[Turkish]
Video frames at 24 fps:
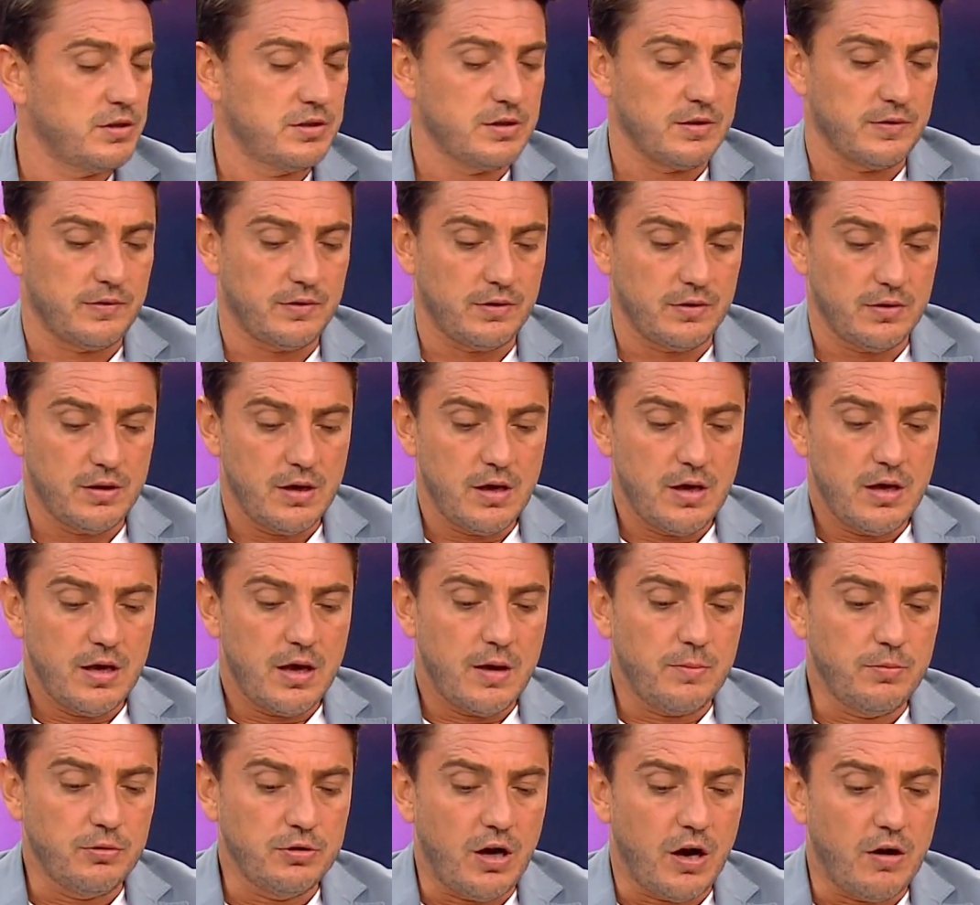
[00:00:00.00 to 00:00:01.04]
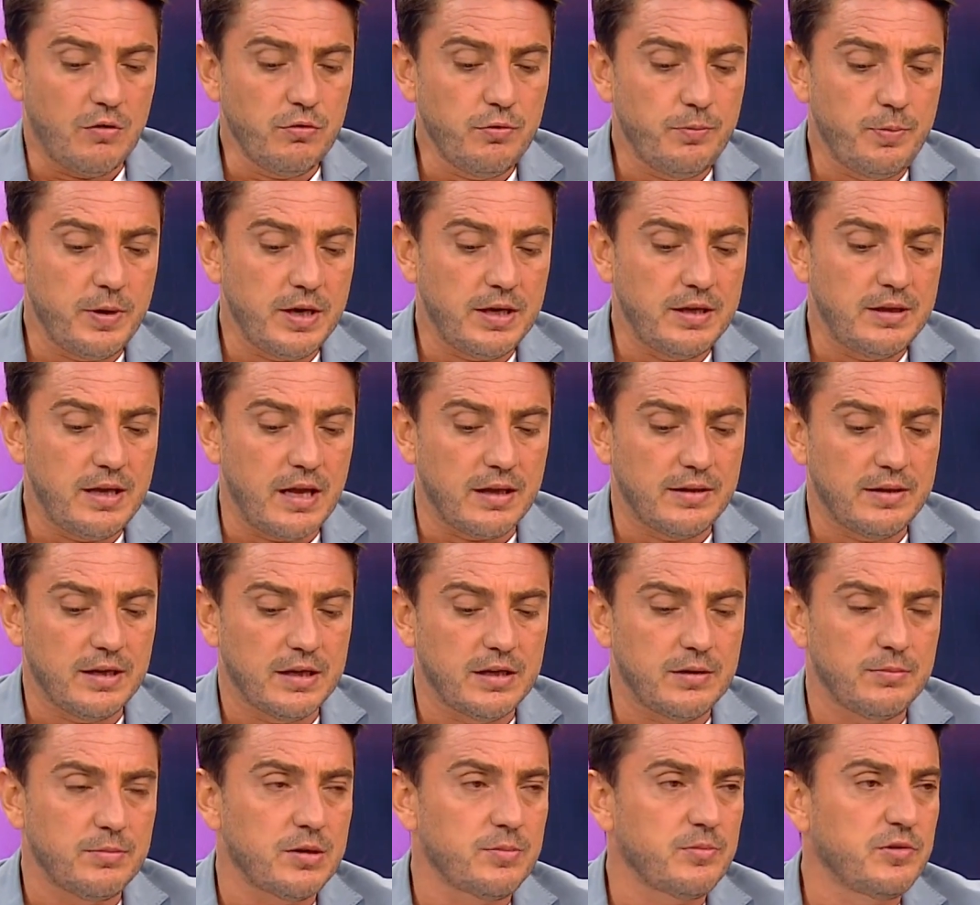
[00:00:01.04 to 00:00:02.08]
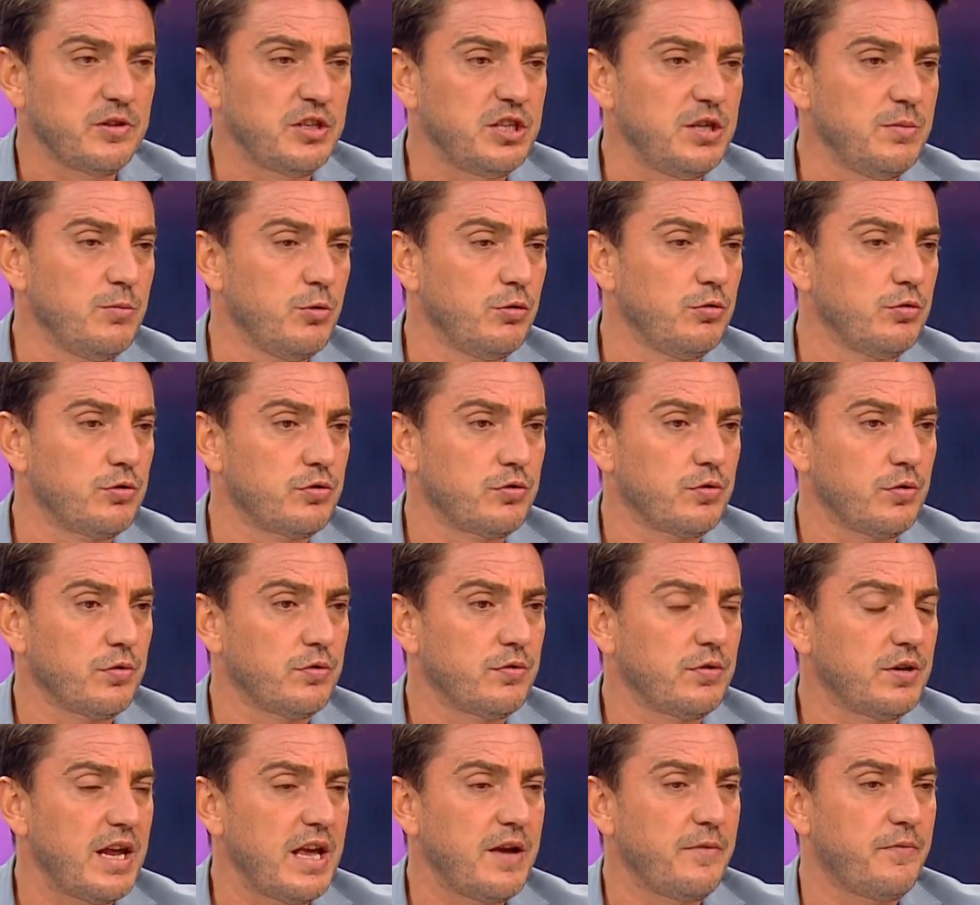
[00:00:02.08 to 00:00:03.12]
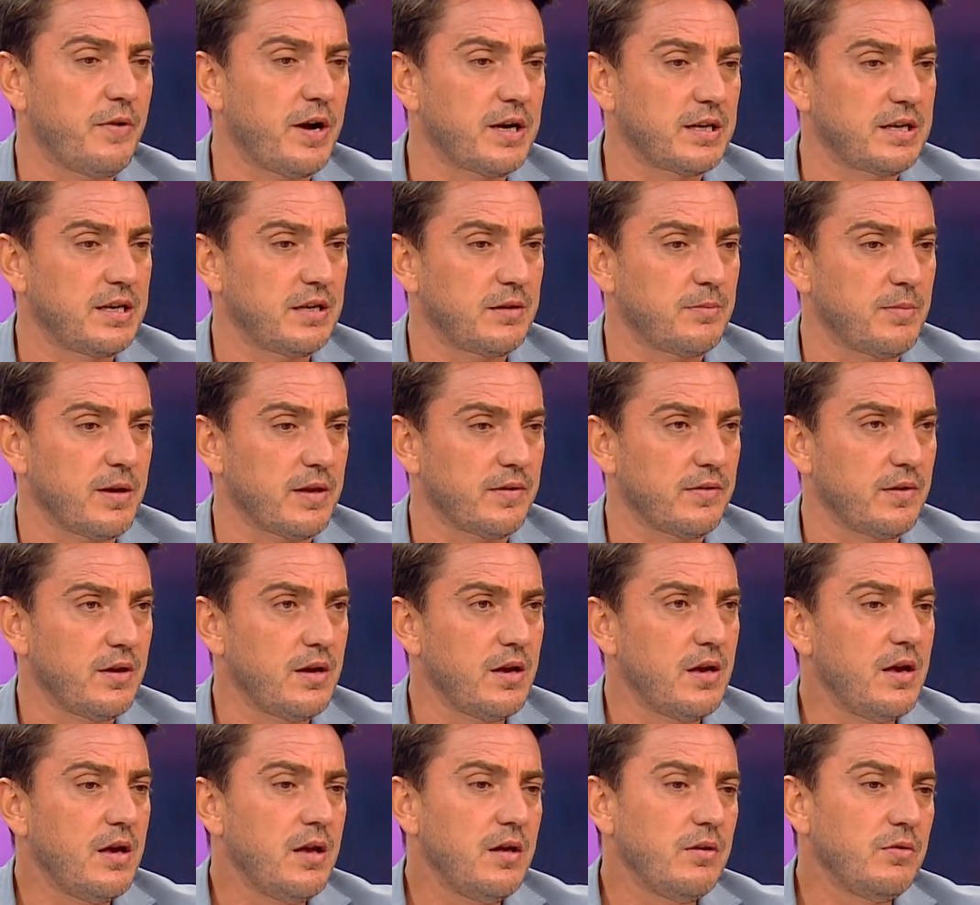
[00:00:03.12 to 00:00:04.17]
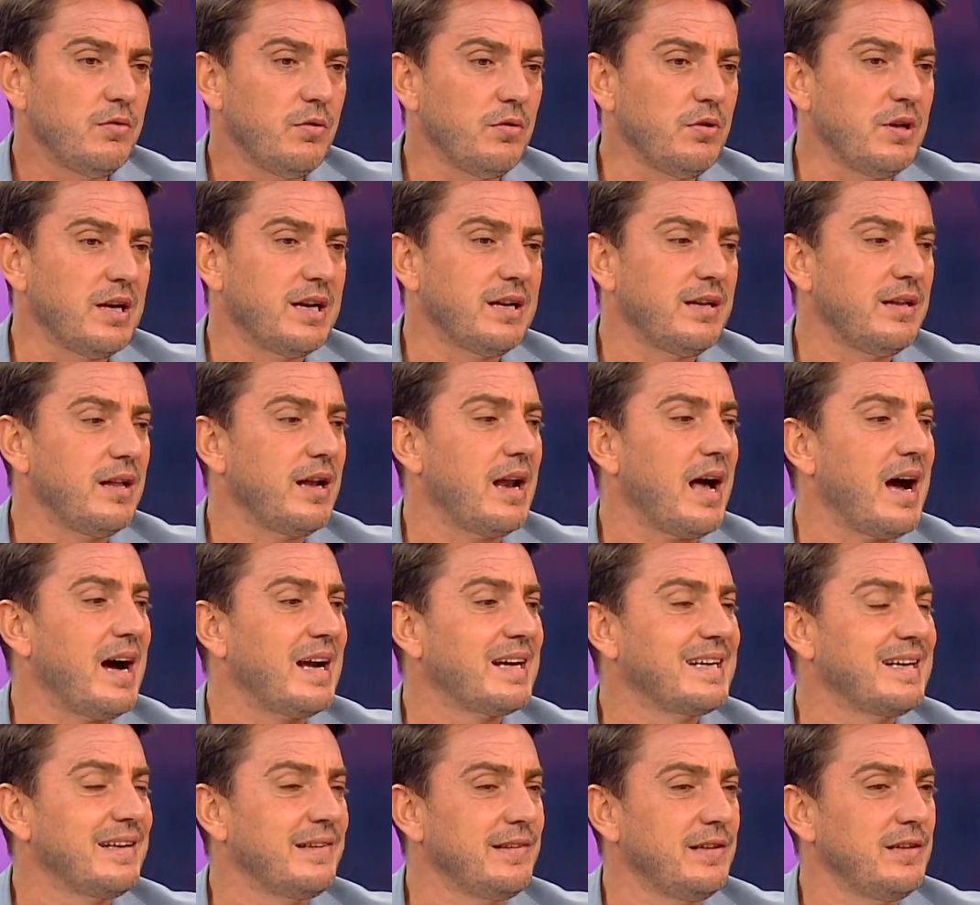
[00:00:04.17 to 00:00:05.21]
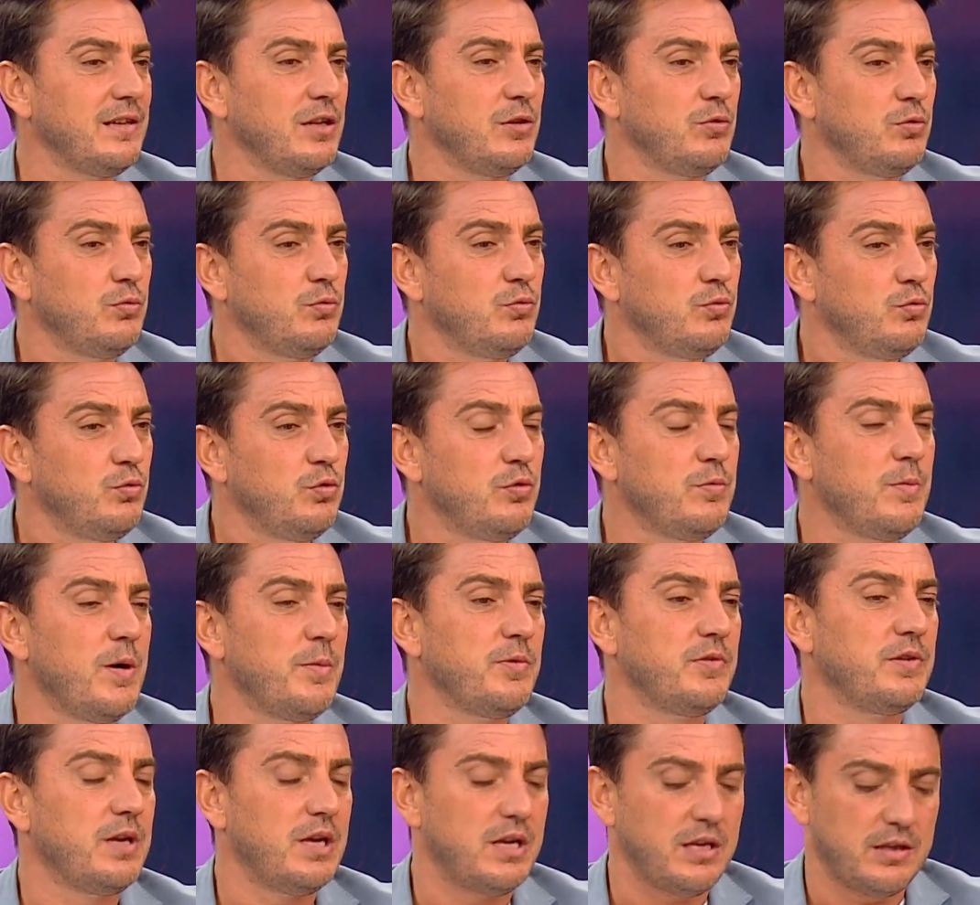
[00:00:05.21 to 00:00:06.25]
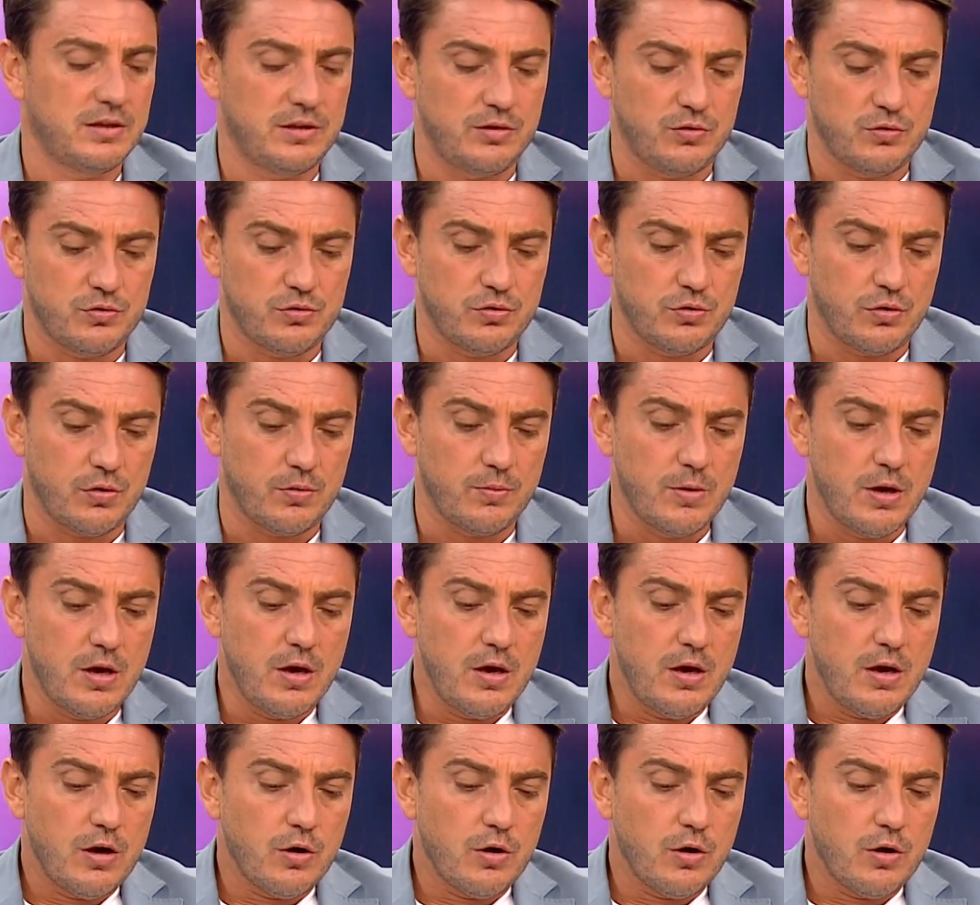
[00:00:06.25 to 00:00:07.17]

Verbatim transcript: var açıkçası. Yani burada Avrupa'ya giden takımlarımız kim olursa olsun renk fark etmez sonuna kadar arkasında durmamız gerektiğini düşünüyorum.